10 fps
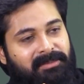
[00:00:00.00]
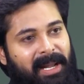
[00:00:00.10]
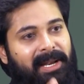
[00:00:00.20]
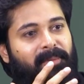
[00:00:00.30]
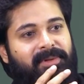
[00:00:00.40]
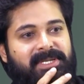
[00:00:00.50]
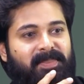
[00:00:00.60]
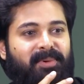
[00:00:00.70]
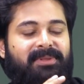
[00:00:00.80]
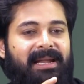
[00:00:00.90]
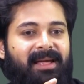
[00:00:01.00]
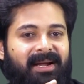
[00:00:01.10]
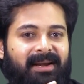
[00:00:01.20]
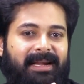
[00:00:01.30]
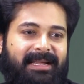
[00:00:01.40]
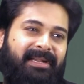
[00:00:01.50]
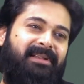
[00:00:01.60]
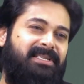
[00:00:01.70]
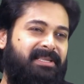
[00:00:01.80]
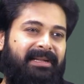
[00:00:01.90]
భలే ఉందని చెప్పేవారు సో అలాగా అది
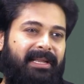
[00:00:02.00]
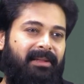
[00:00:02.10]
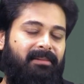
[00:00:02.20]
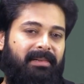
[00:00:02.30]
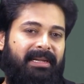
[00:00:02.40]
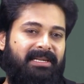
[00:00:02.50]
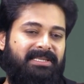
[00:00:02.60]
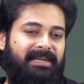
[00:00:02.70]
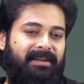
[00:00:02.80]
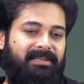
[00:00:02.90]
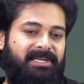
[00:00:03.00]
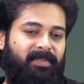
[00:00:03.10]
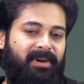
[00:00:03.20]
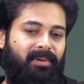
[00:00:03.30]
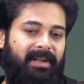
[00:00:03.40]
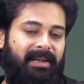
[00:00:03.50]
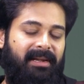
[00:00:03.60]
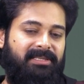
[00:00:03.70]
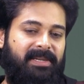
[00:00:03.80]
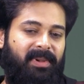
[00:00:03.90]
ఇంట్రెస్ట్ అంటే ఇంట్రెస్ట్ కానీ చెప్పకుండా ఎలా
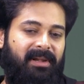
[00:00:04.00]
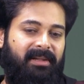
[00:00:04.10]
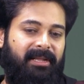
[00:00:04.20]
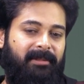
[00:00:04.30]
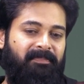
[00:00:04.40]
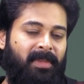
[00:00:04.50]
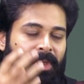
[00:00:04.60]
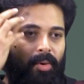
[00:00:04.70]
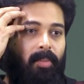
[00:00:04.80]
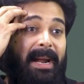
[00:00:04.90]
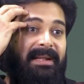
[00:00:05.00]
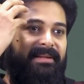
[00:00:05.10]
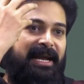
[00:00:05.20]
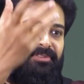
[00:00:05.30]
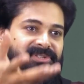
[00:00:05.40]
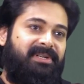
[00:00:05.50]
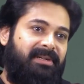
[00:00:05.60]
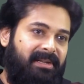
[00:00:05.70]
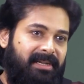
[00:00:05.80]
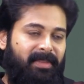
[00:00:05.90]
అని చెప్పాలంటే మైండ్ డైవర్షన్
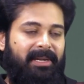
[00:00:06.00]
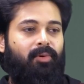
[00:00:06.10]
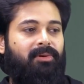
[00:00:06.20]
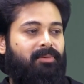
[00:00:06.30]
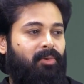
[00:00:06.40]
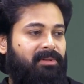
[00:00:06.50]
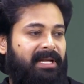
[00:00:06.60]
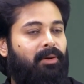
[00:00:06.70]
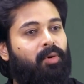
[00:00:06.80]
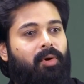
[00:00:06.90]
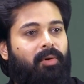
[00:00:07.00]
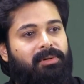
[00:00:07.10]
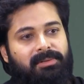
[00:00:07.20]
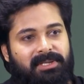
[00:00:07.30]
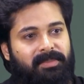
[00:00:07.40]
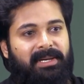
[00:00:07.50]
అండి అంటే మనకి ఒక ఒకసారి లోగా ఉంటాం సార్